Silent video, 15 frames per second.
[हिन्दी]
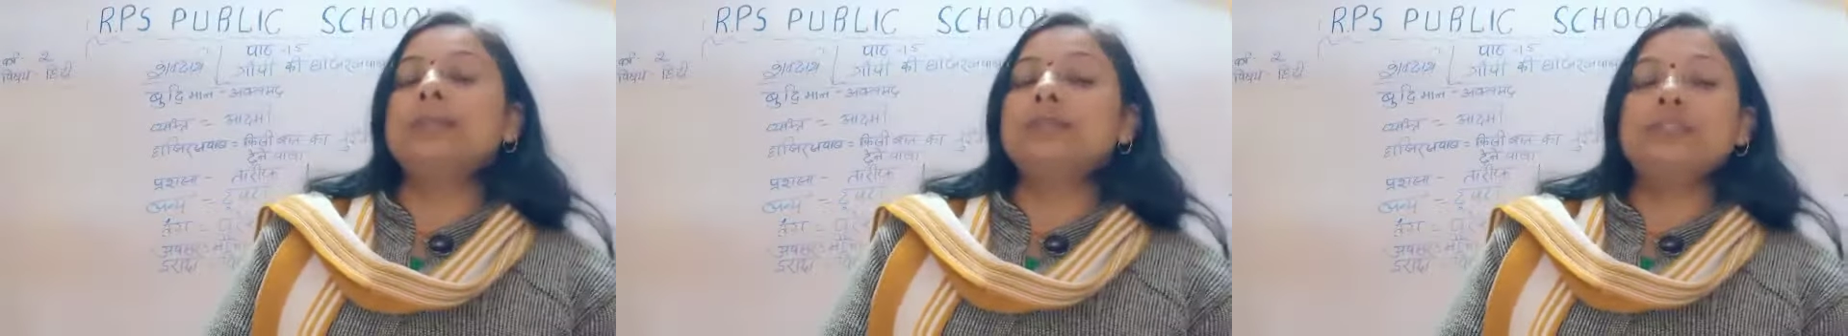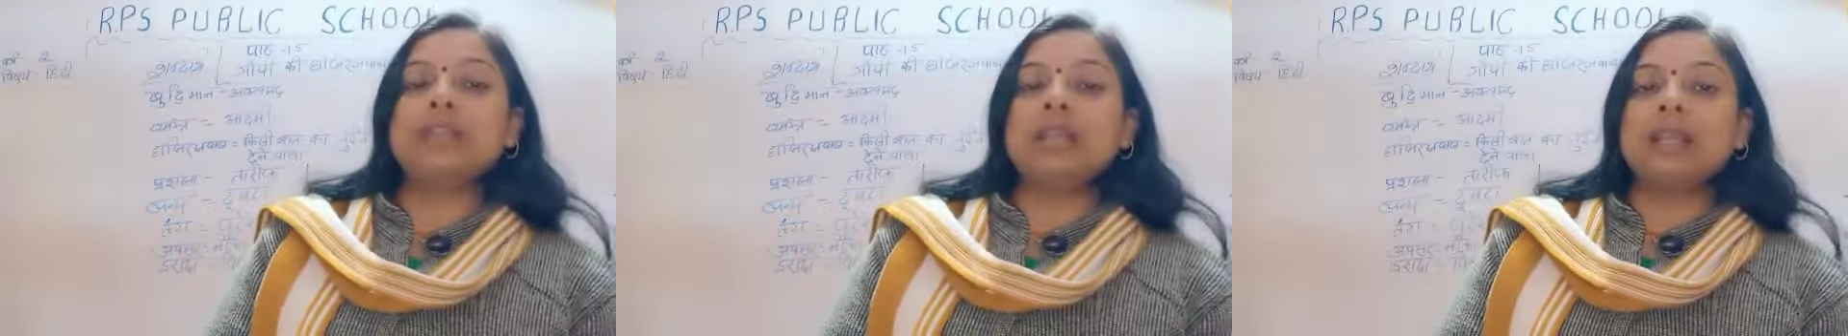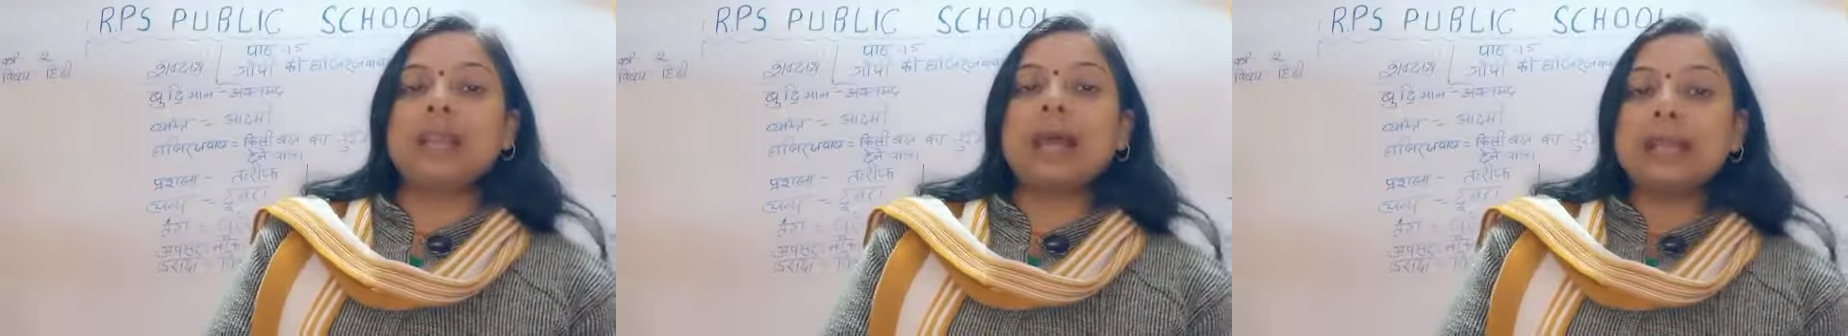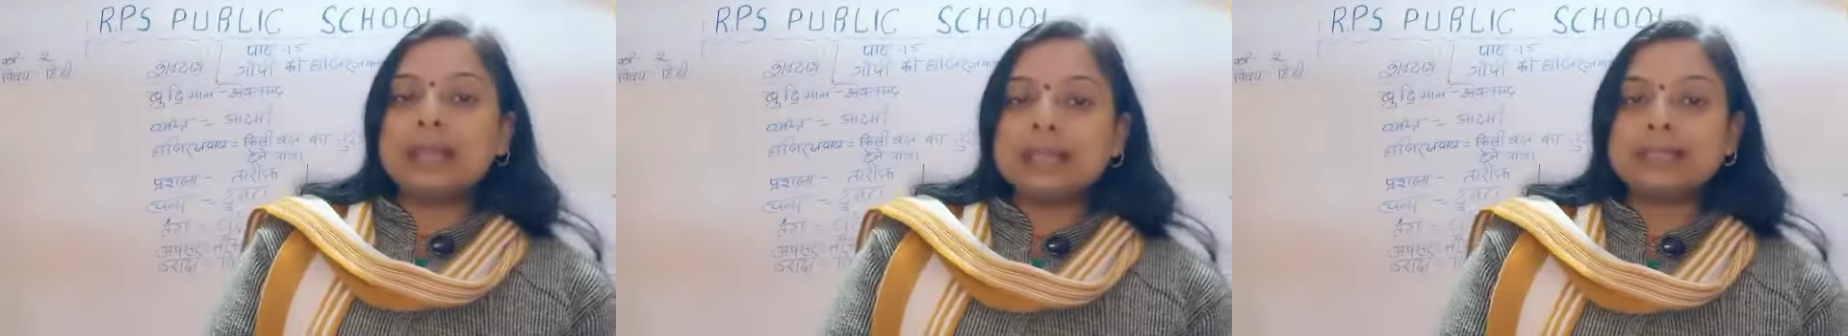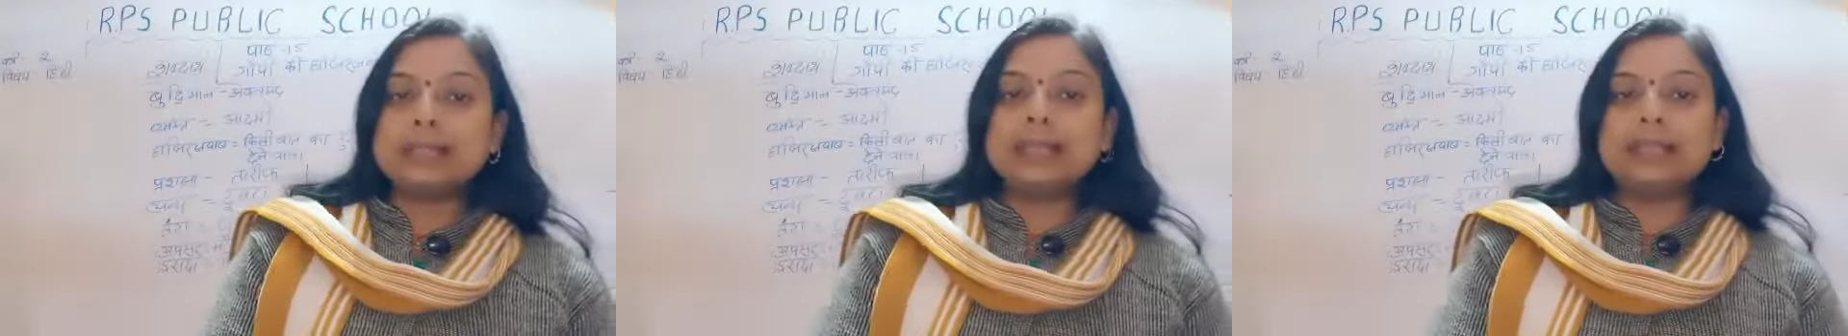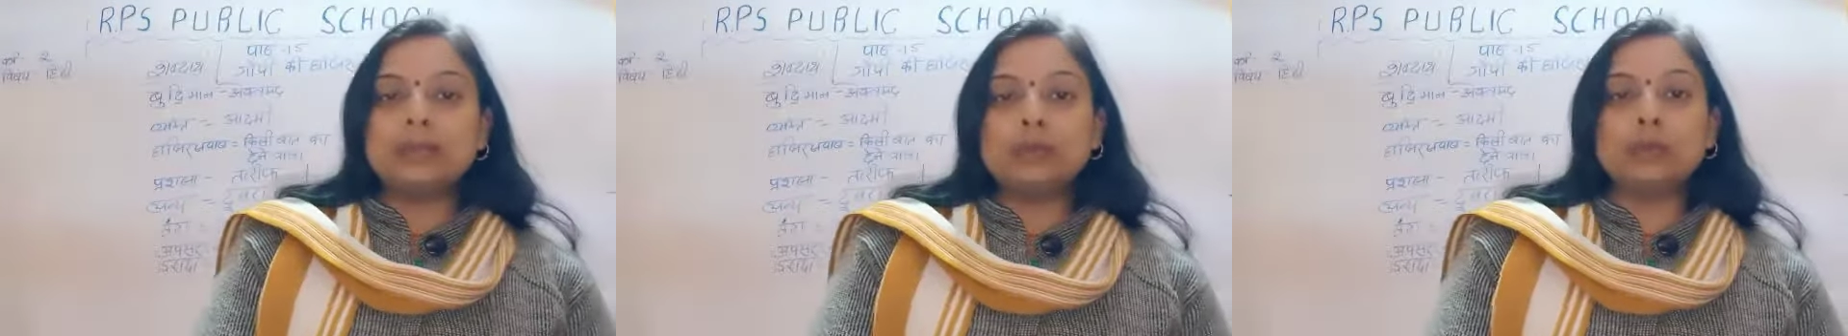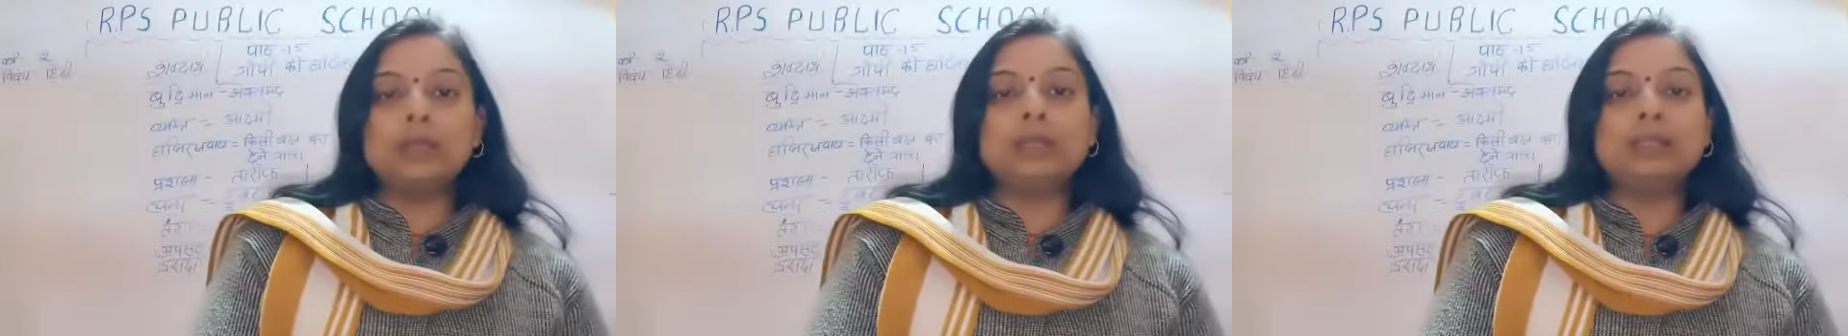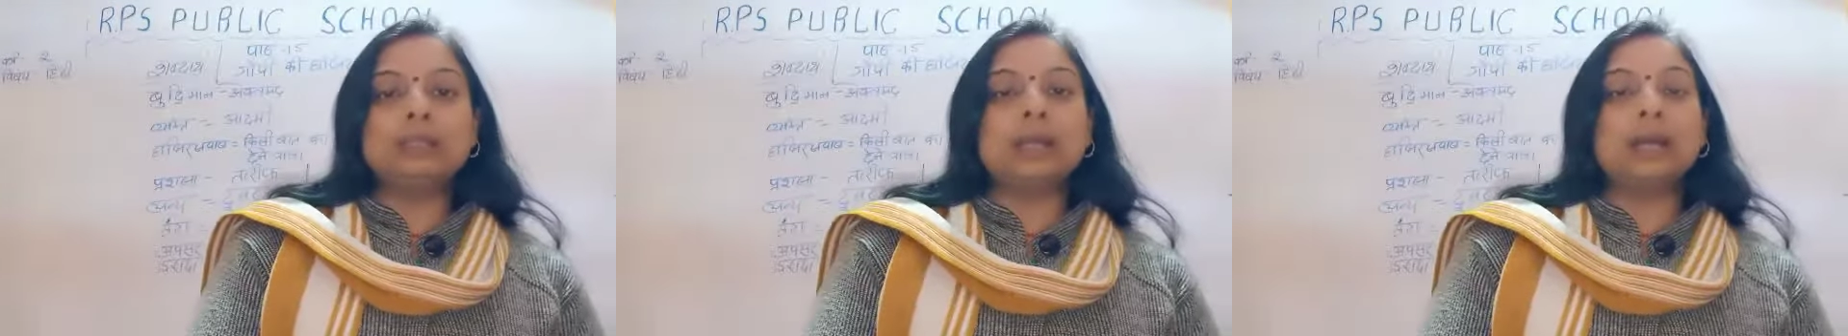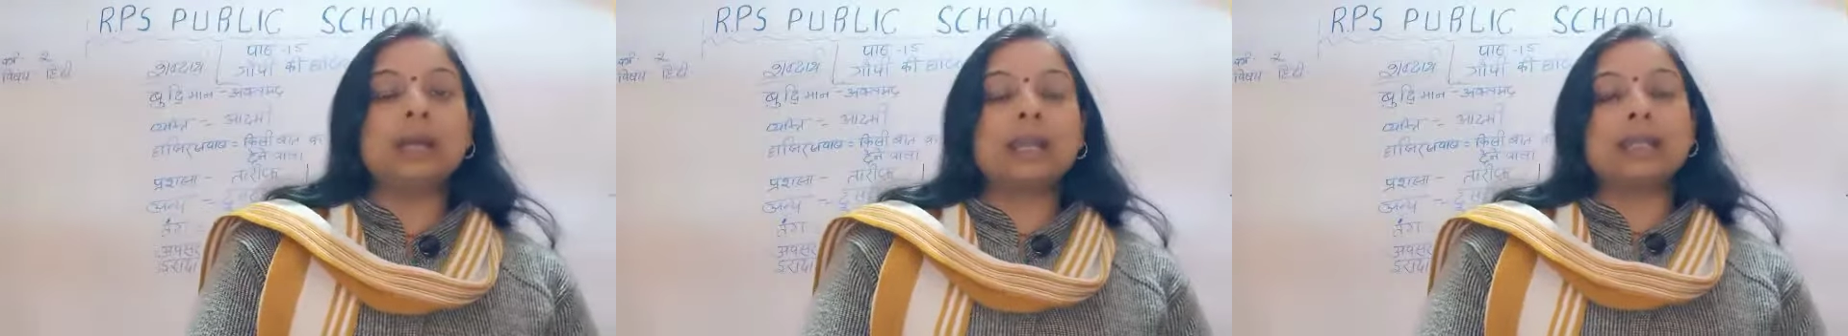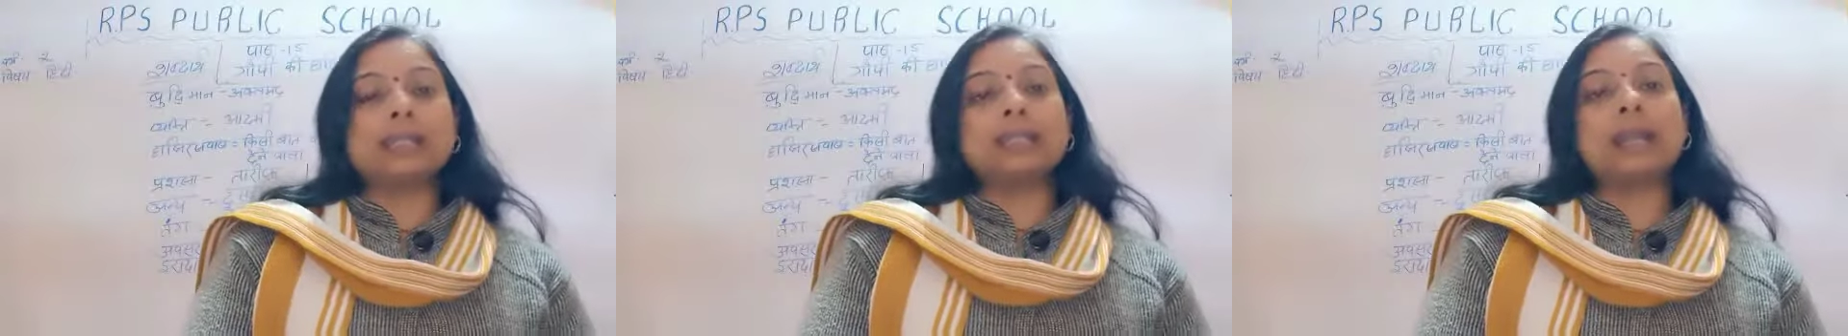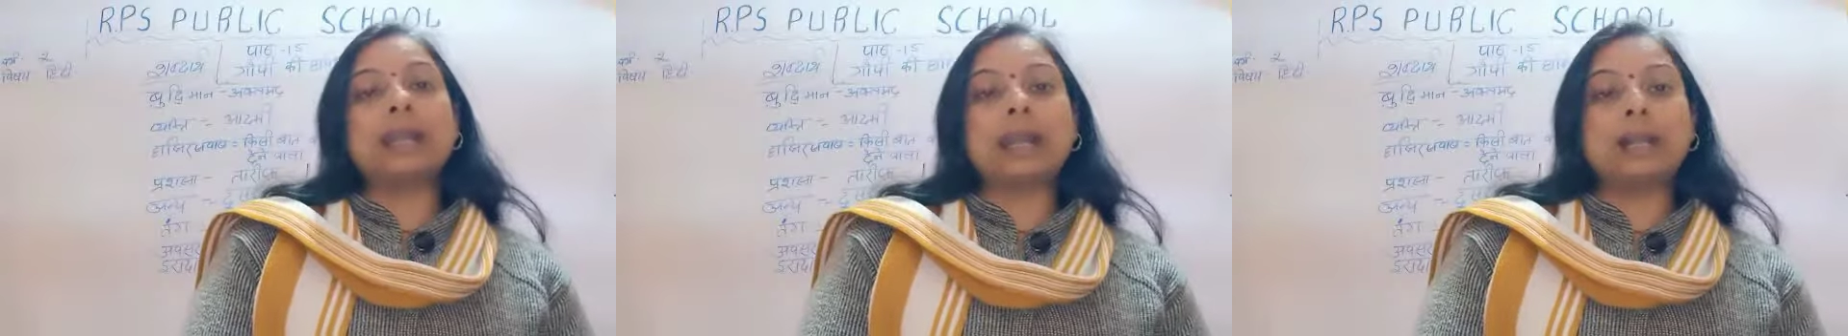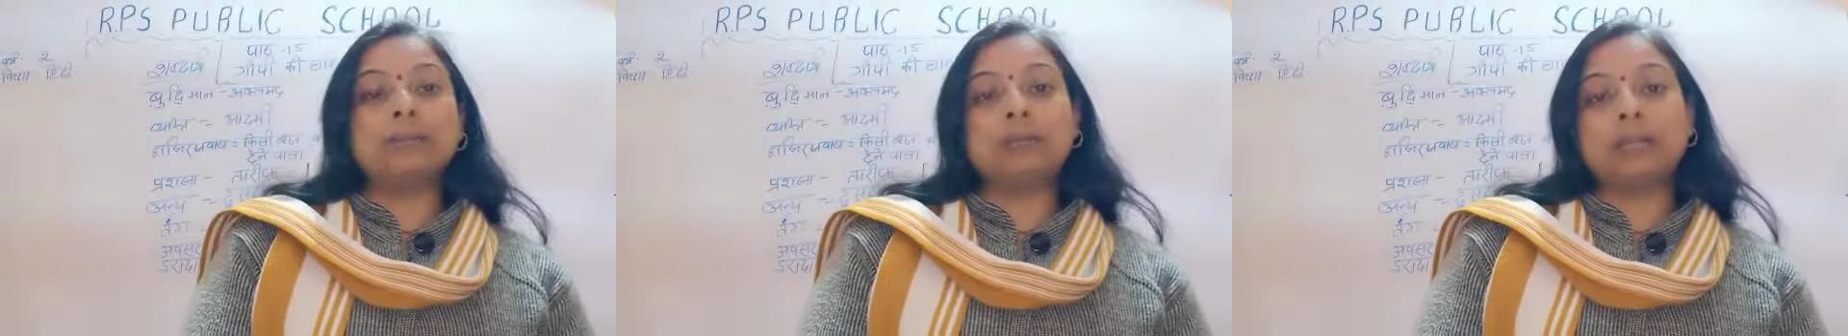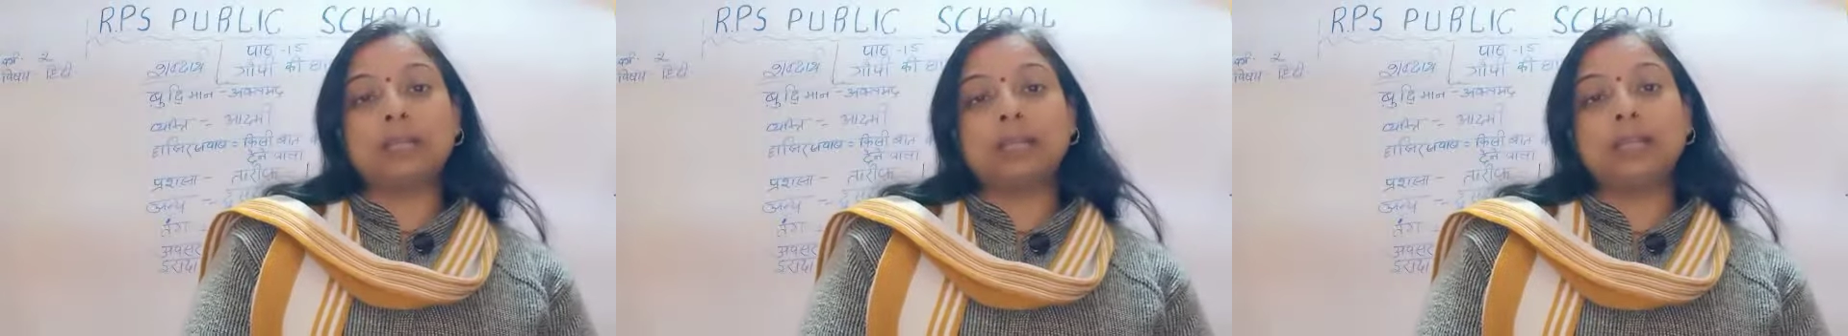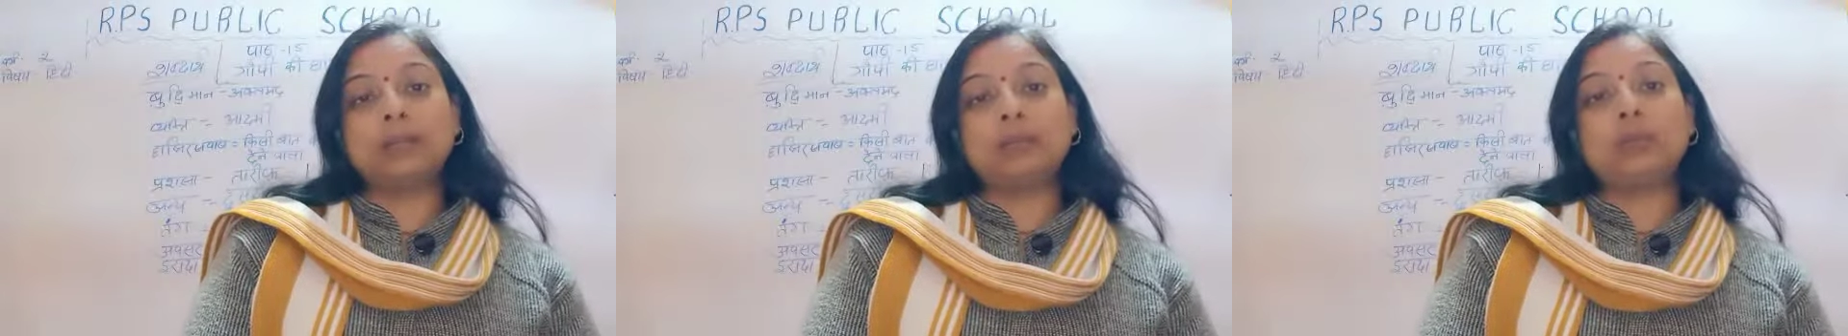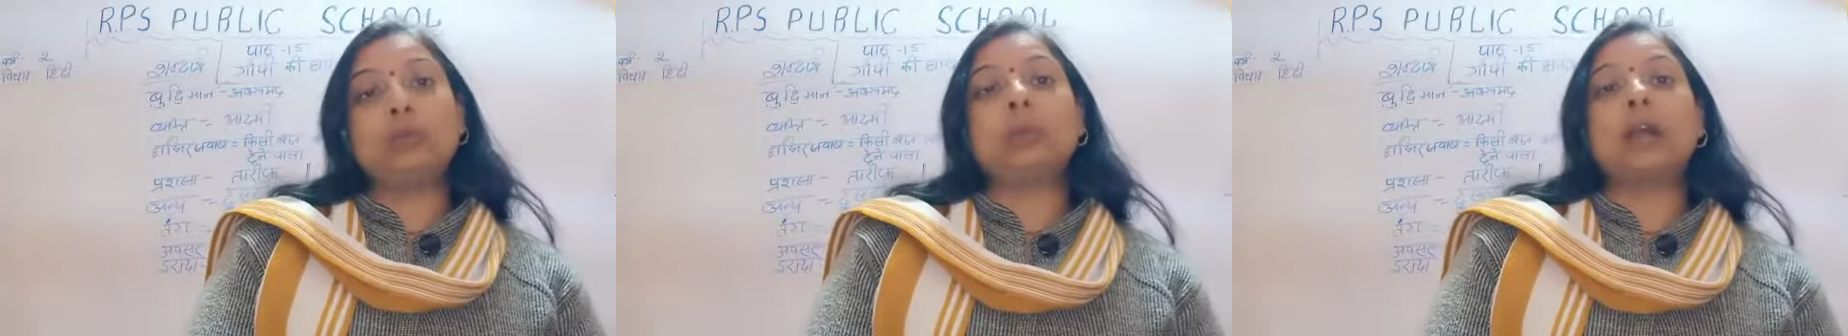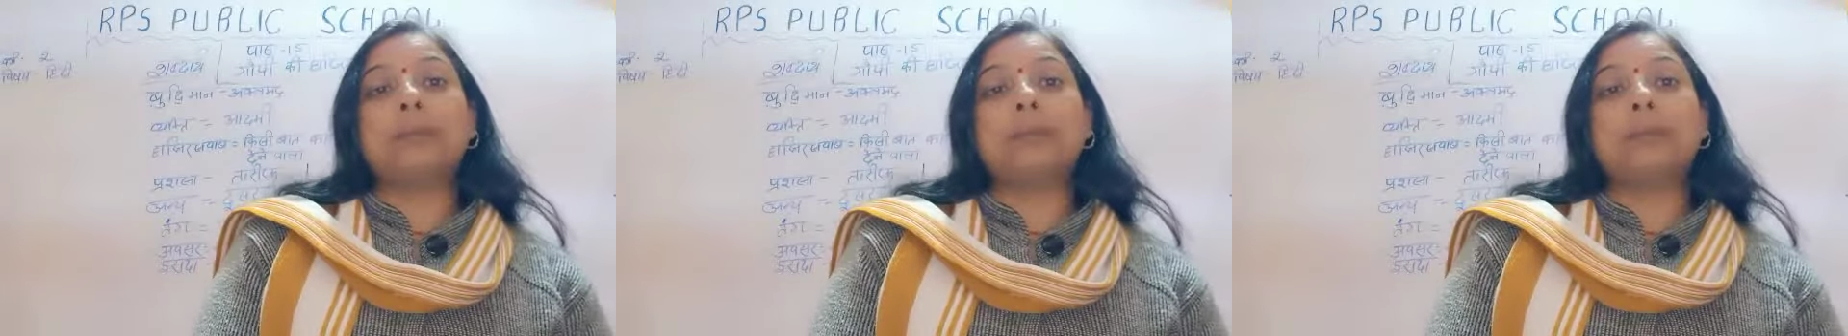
जलना नहीं चाहिए कोई अगर अच्छा काम करेंगे तो लोग